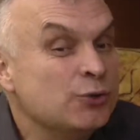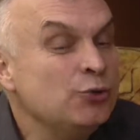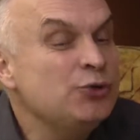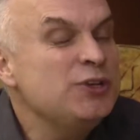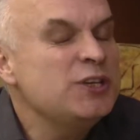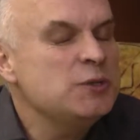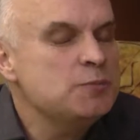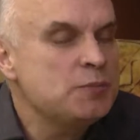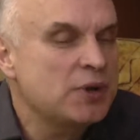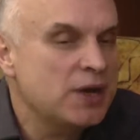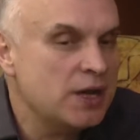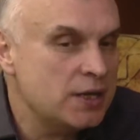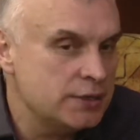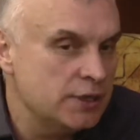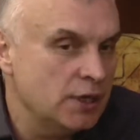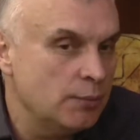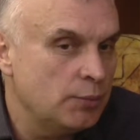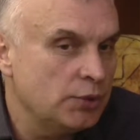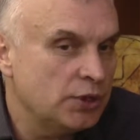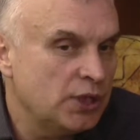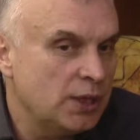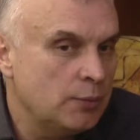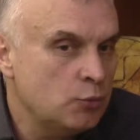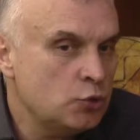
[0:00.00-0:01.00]
равно есть праздник,
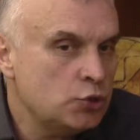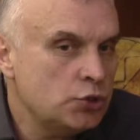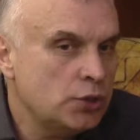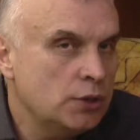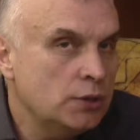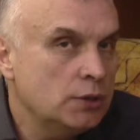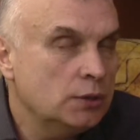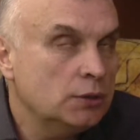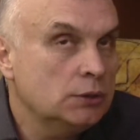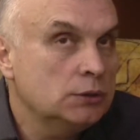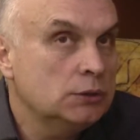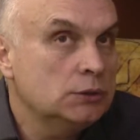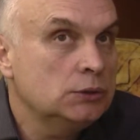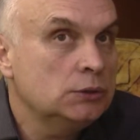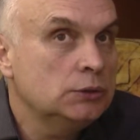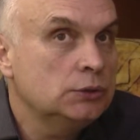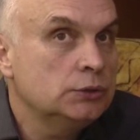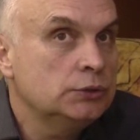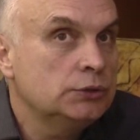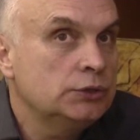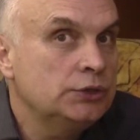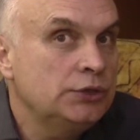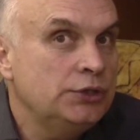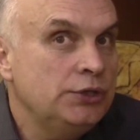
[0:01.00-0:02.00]
потому что
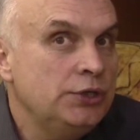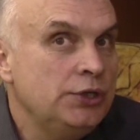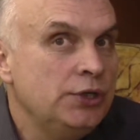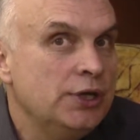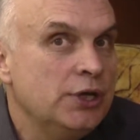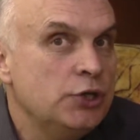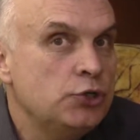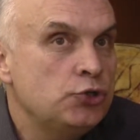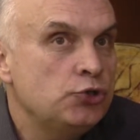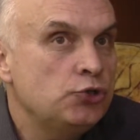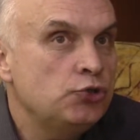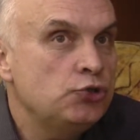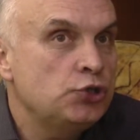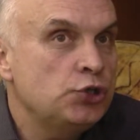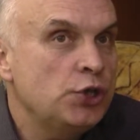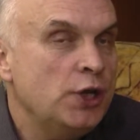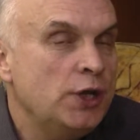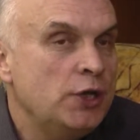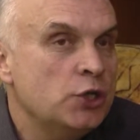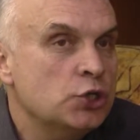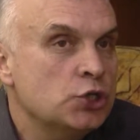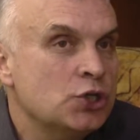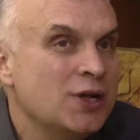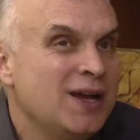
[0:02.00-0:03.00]
э, ты
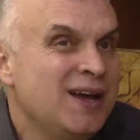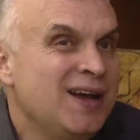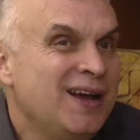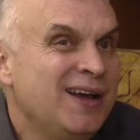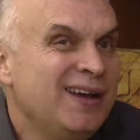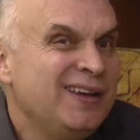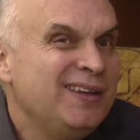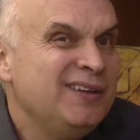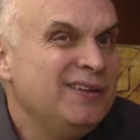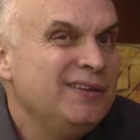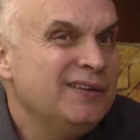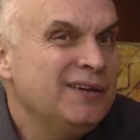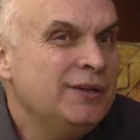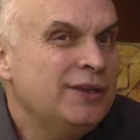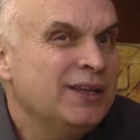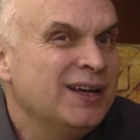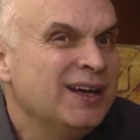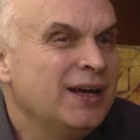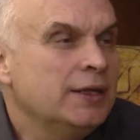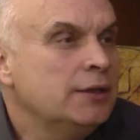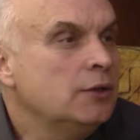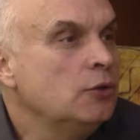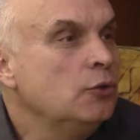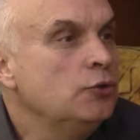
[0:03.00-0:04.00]
ощущаешь это
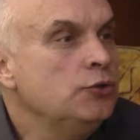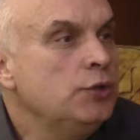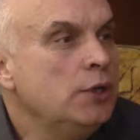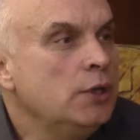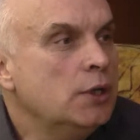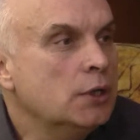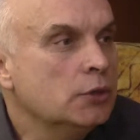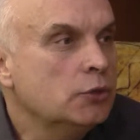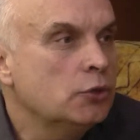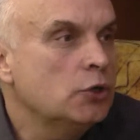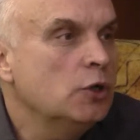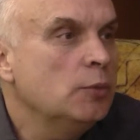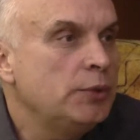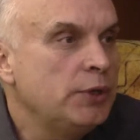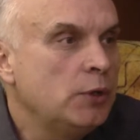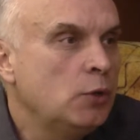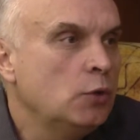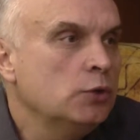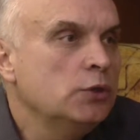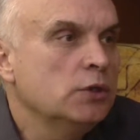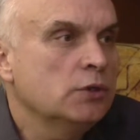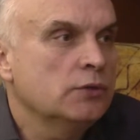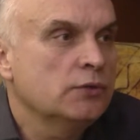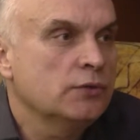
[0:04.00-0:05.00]
от людей, которые
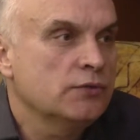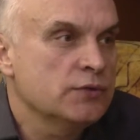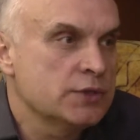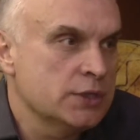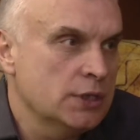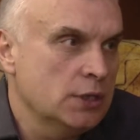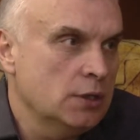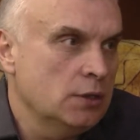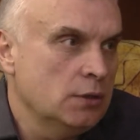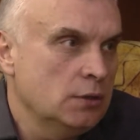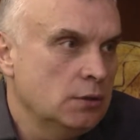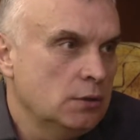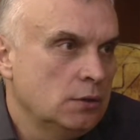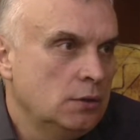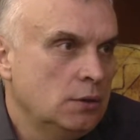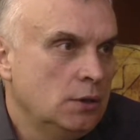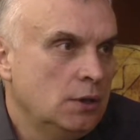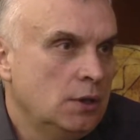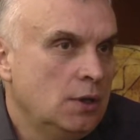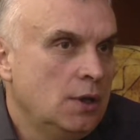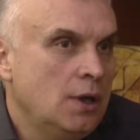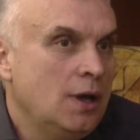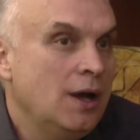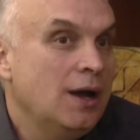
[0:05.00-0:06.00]
приходят в зал.
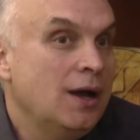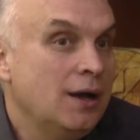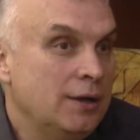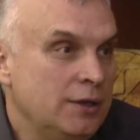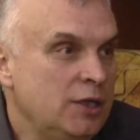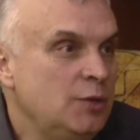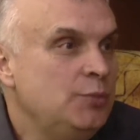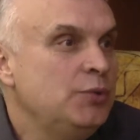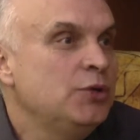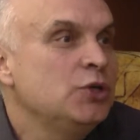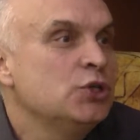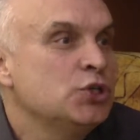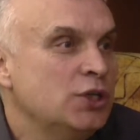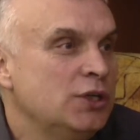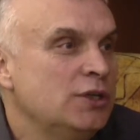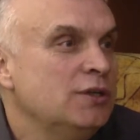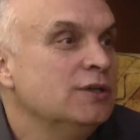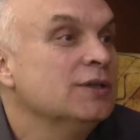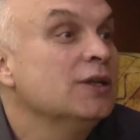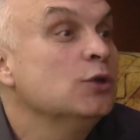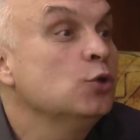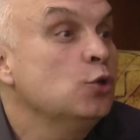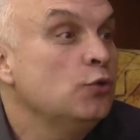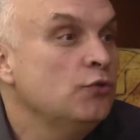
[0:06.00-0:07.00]
А они
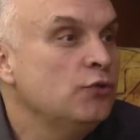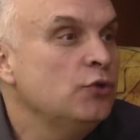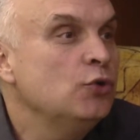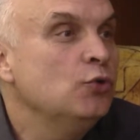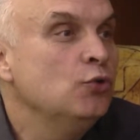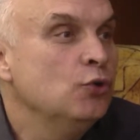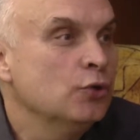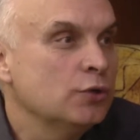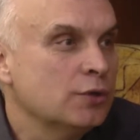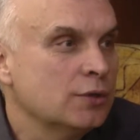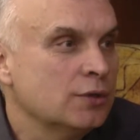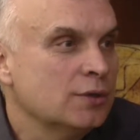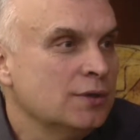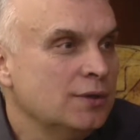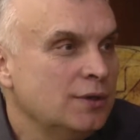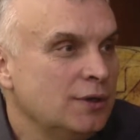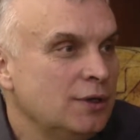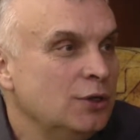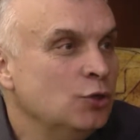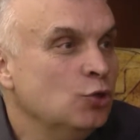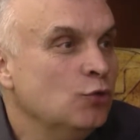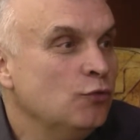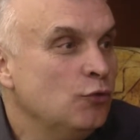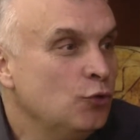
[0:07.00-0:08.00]
пришли на Новый год.
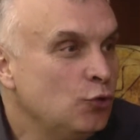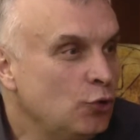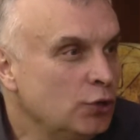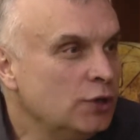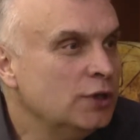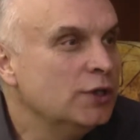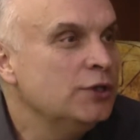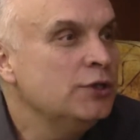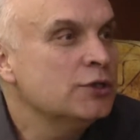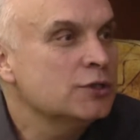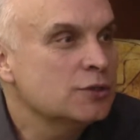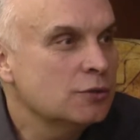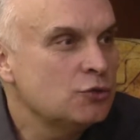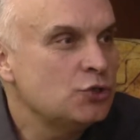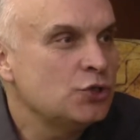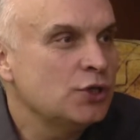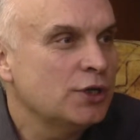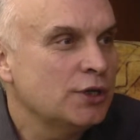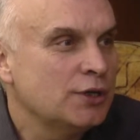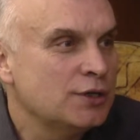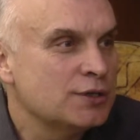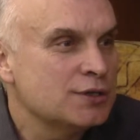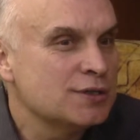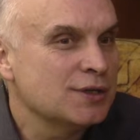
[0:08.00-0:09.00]
И Новый год для них
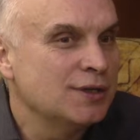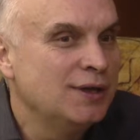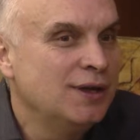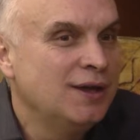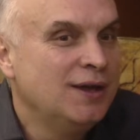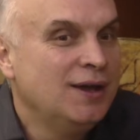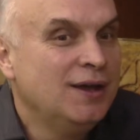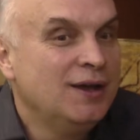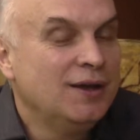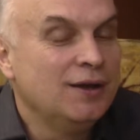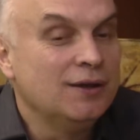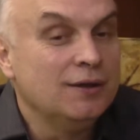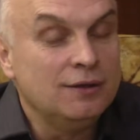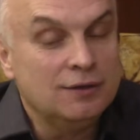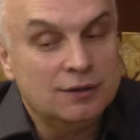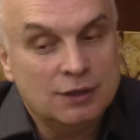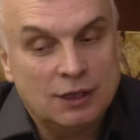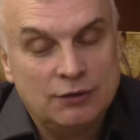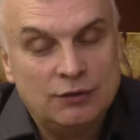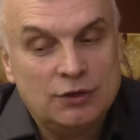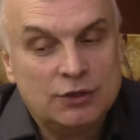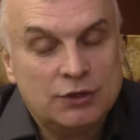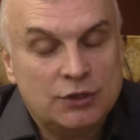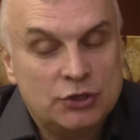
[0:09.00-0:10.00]
случается. И,
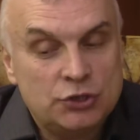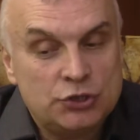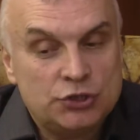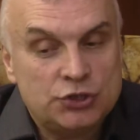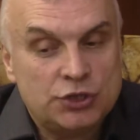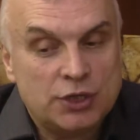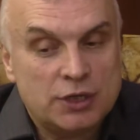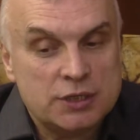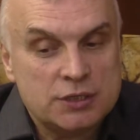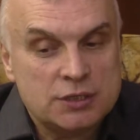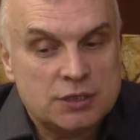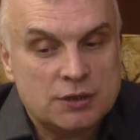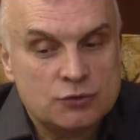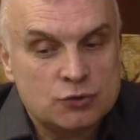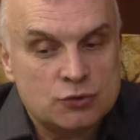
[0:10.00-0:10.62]
наверное, счастье